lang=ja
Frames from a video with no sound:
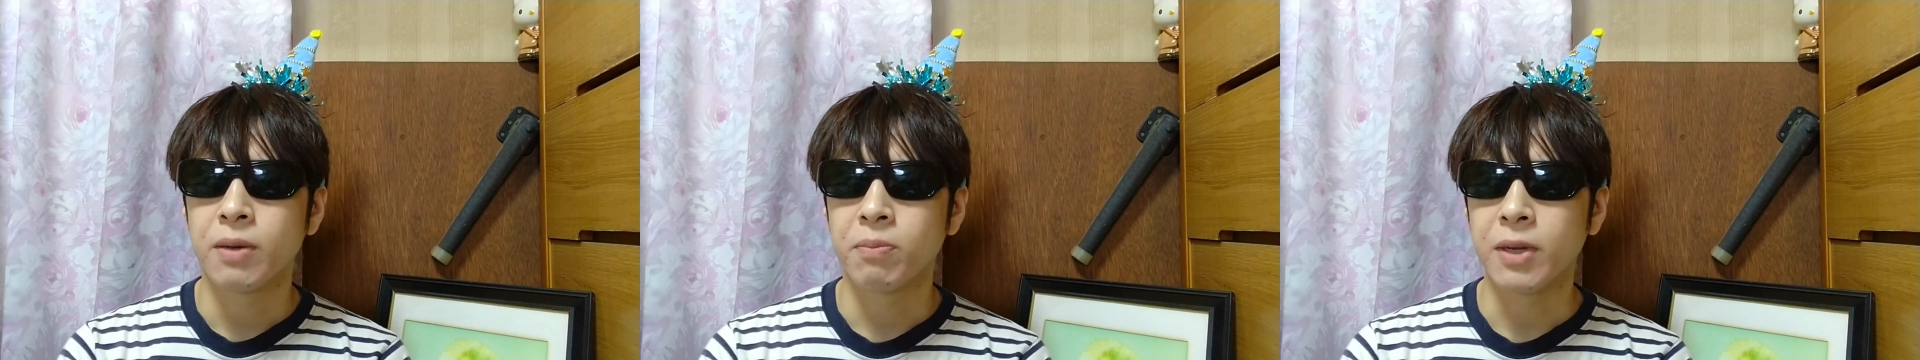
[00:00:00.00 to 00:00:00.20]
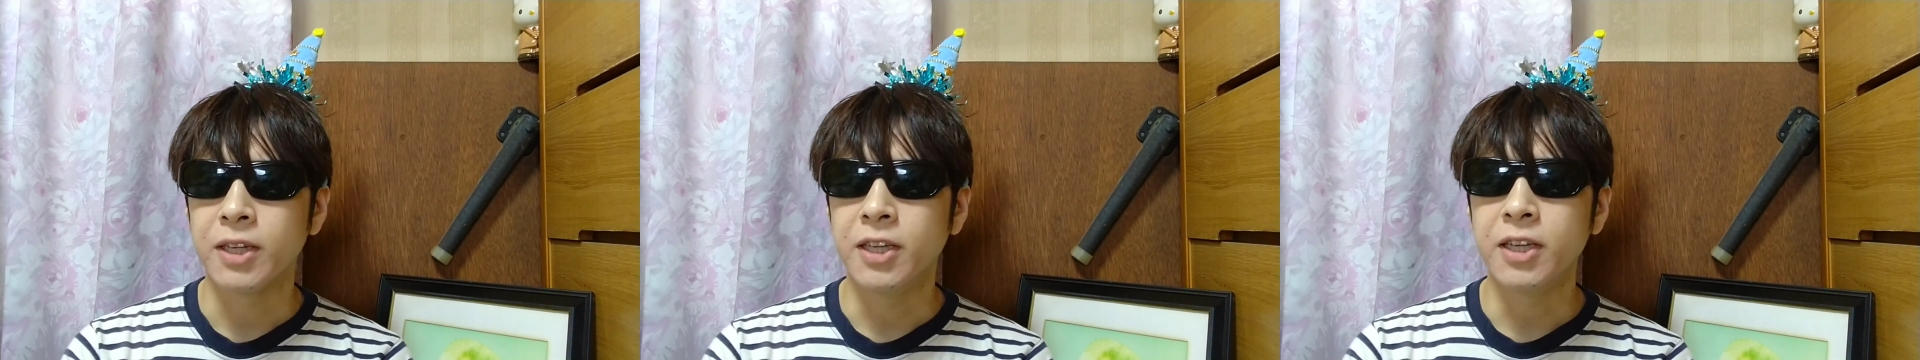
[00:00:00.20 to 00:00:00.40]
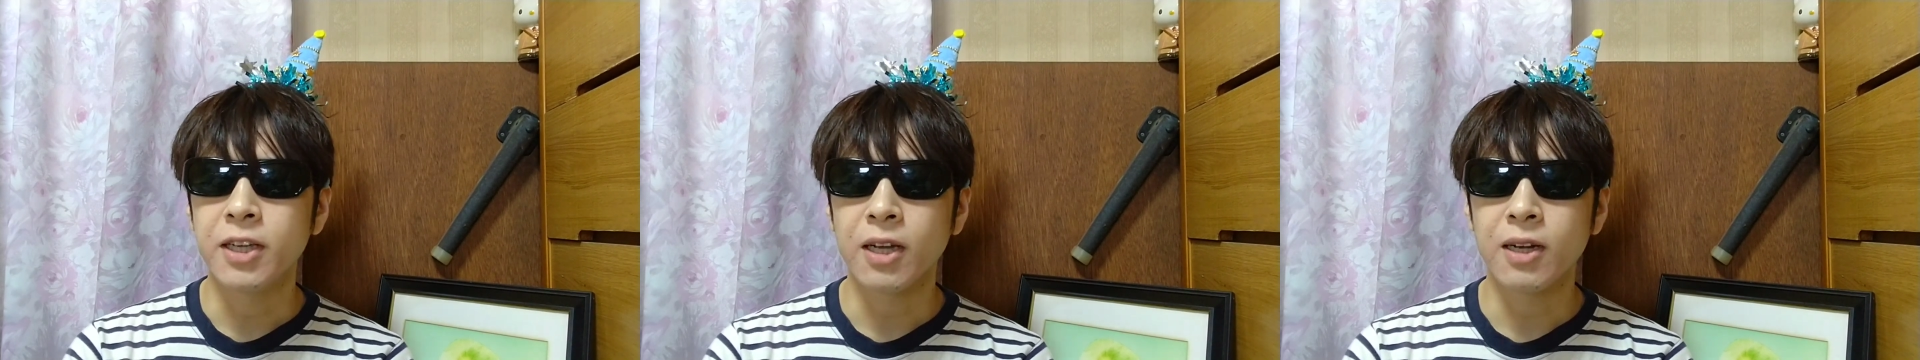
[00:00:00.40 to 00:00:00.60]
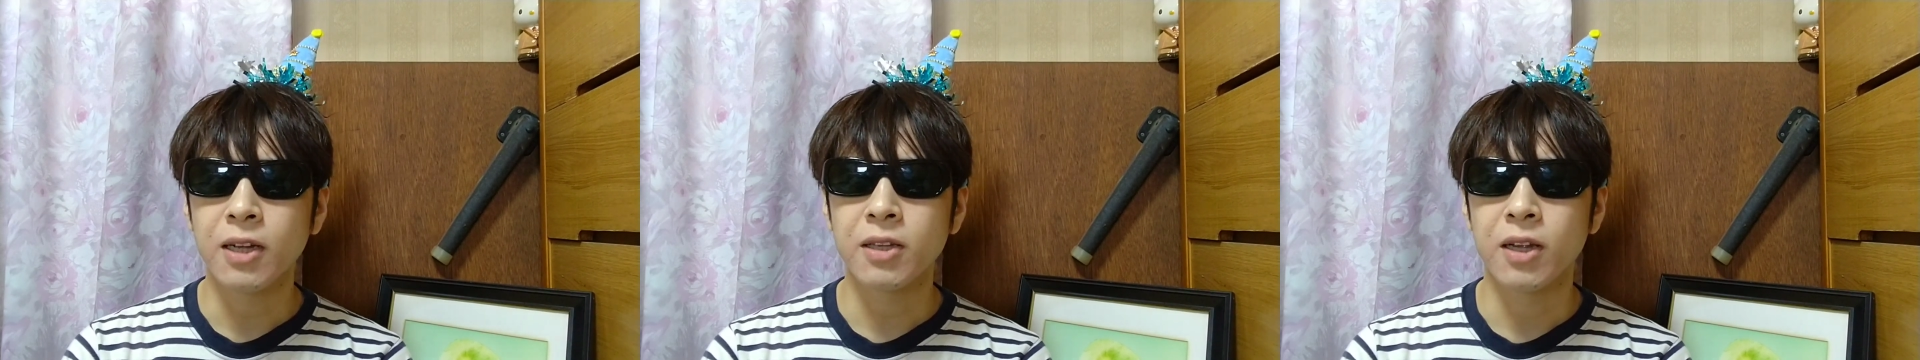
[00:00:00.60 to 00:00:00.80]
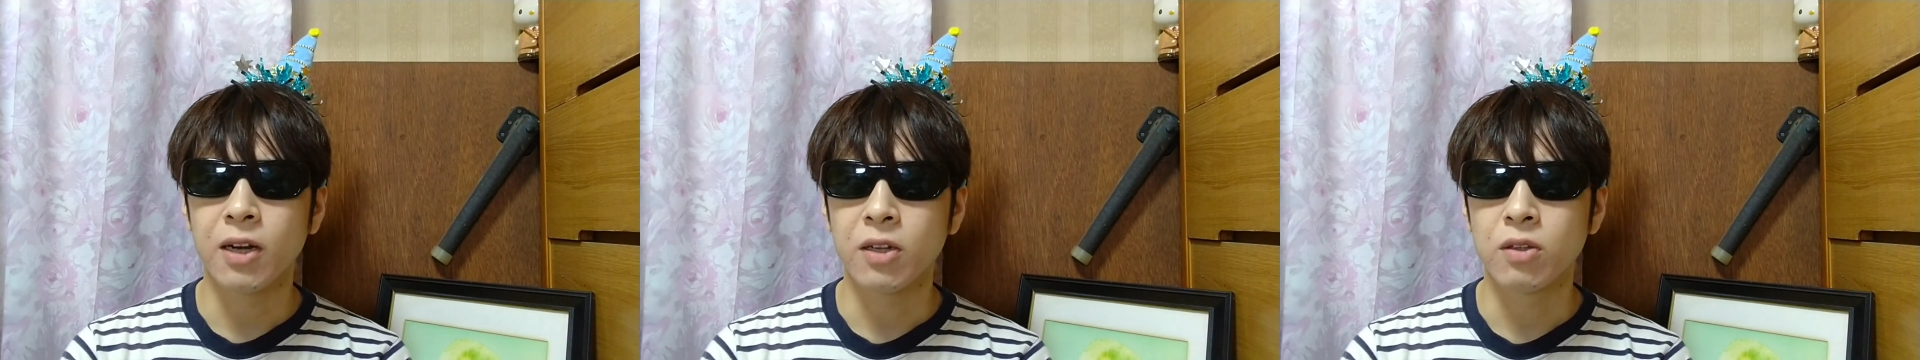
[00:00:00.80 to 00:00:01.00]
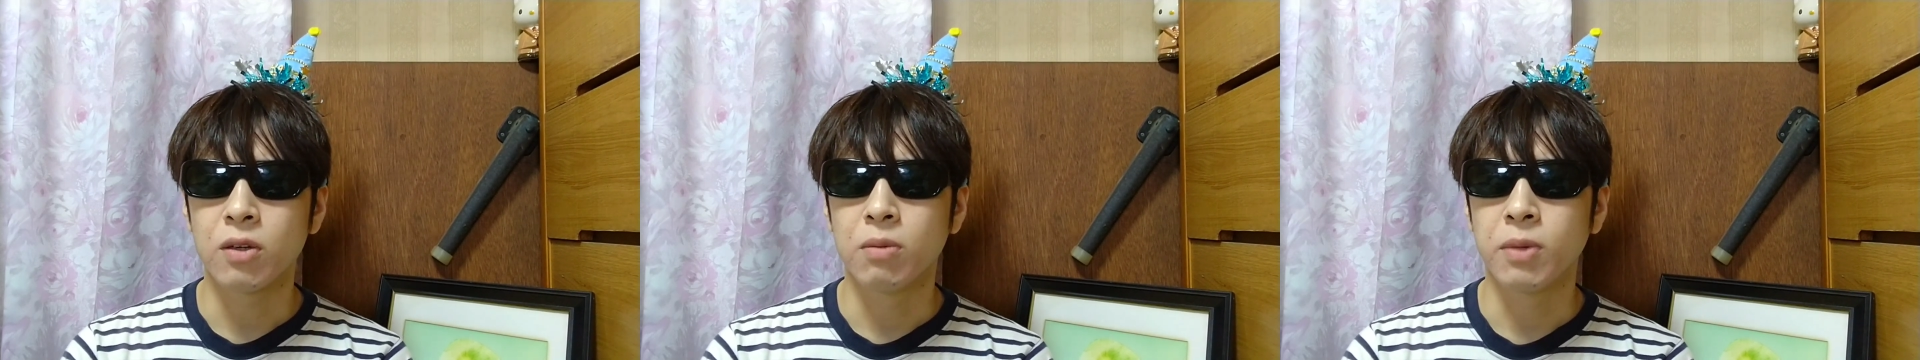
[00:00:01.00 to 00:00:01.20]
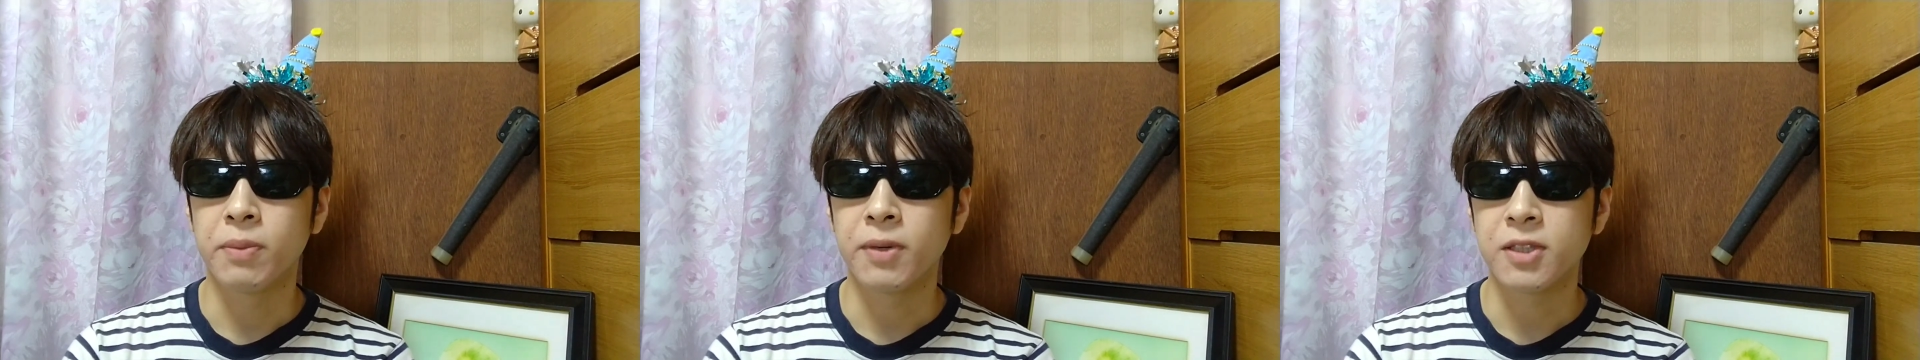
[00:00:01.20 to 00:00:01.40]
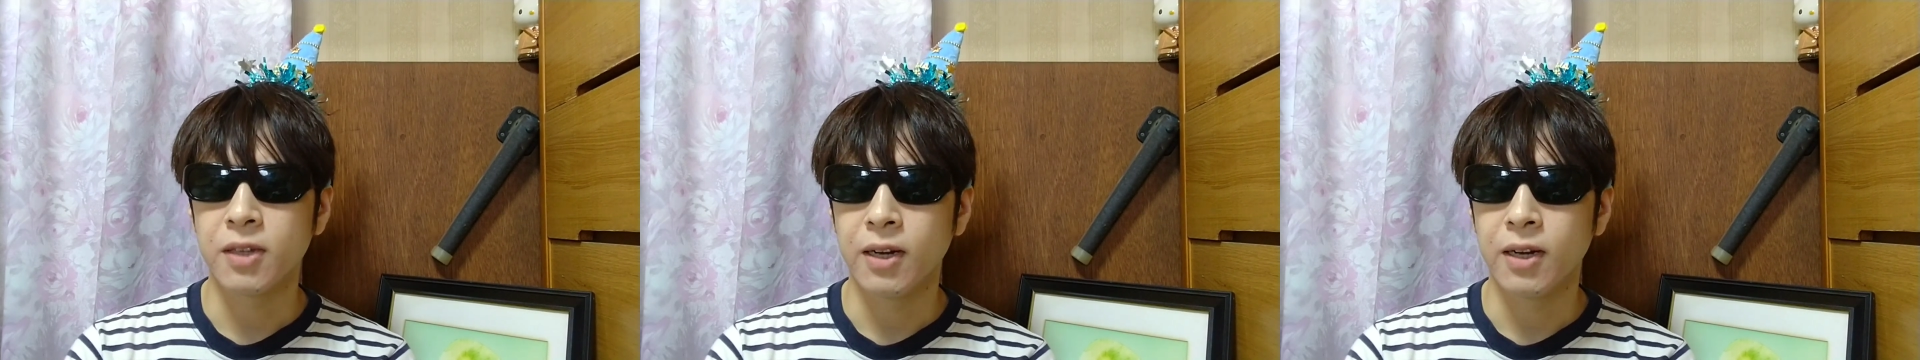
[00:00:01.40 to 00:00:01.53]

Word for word: まあ陰キャなんだなと思いまし